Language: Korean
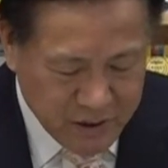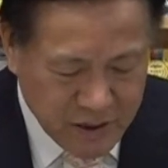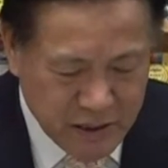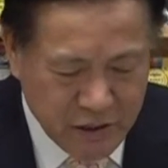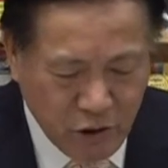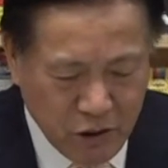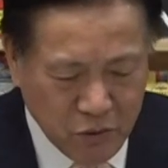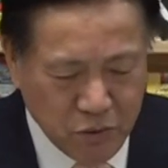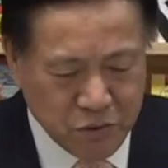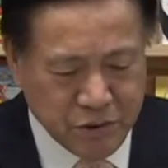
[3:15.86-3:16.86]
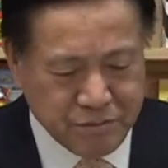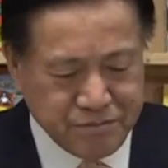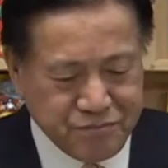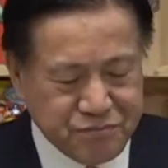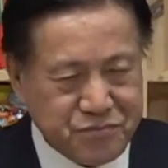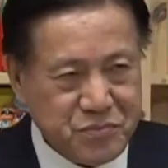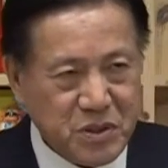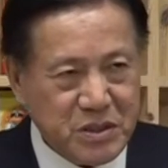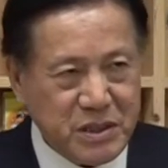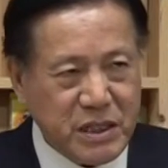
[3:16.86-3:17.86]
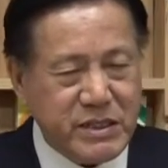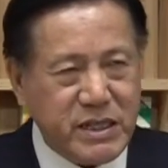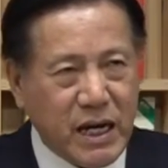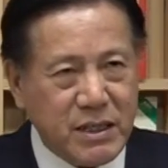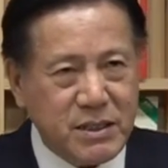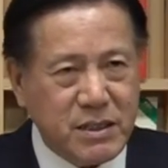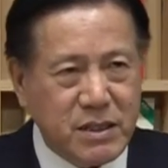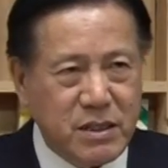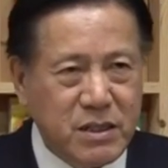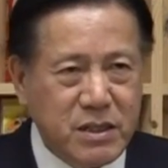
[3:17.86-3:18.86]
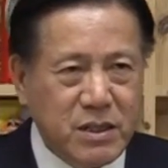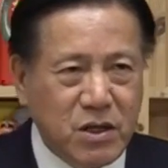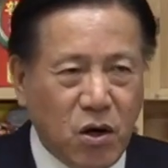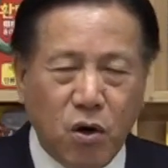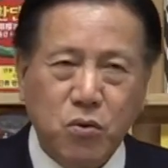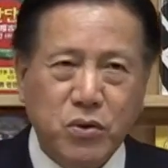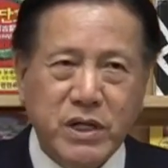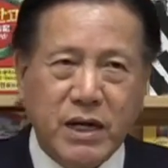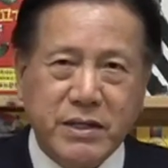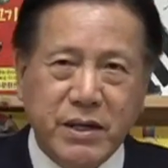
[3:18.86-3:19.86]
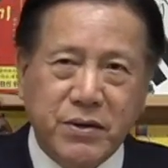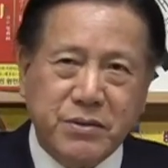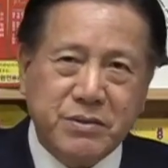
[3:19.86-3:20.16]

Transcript: 기일활 허공은 그 일장을 허공이라 그래요.